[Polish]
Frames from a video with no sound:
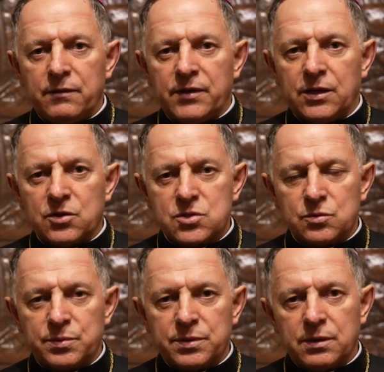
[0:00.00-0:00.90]
Wiele
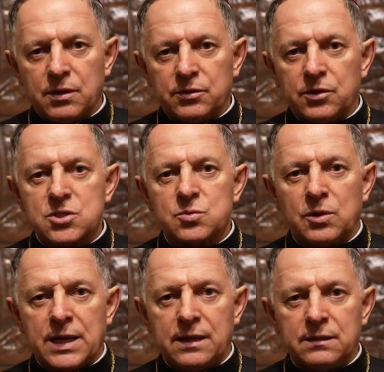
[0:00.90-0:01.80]
osób
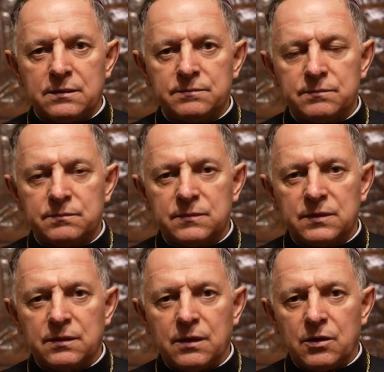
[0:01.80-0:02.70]
odniosło rany.
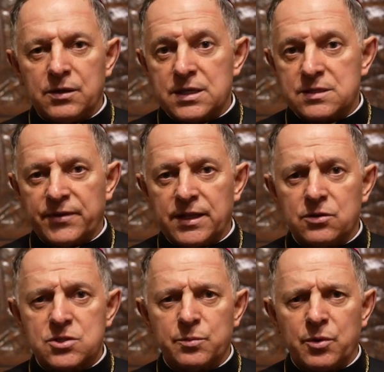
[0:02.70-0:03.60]
Jest wiele
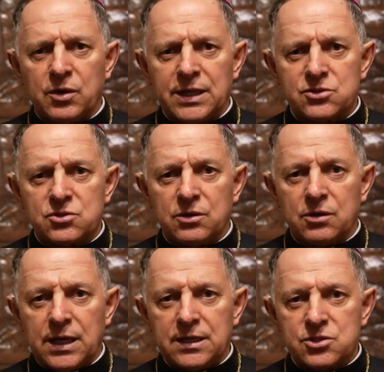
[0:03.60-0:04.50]
osób
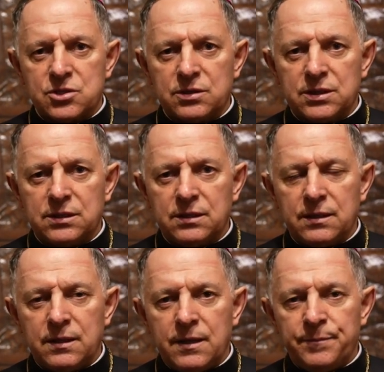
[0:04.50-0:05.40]
okaleczonych,
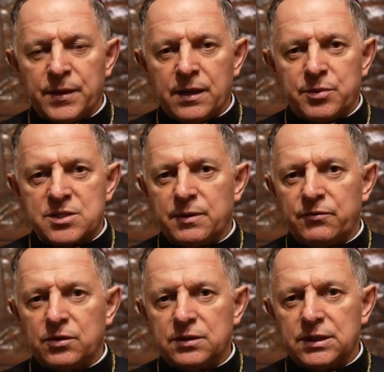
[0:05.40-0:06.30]

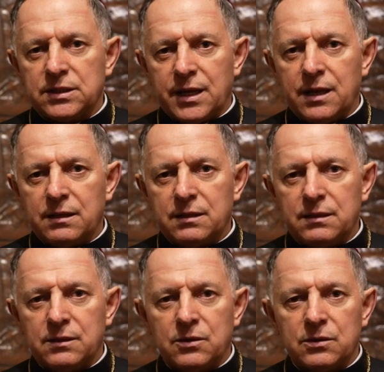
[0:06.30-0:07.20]
pozbawionych
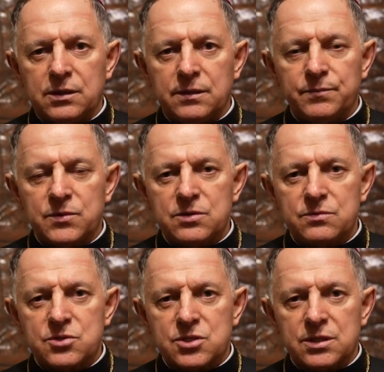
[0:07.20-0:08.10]
ręki, nogi
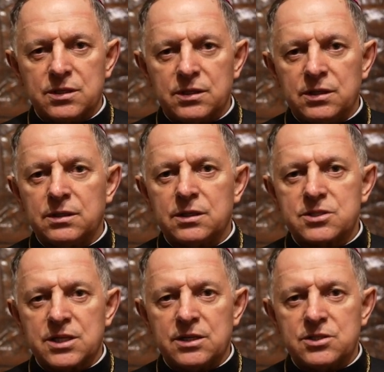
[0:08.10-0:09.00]
czy innych
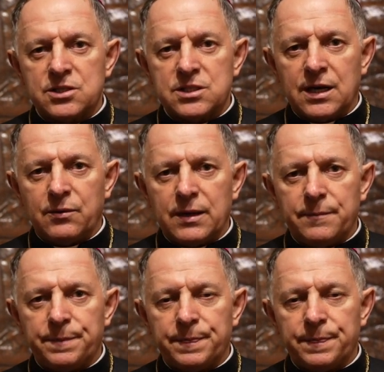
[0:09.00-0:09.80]
części ciała.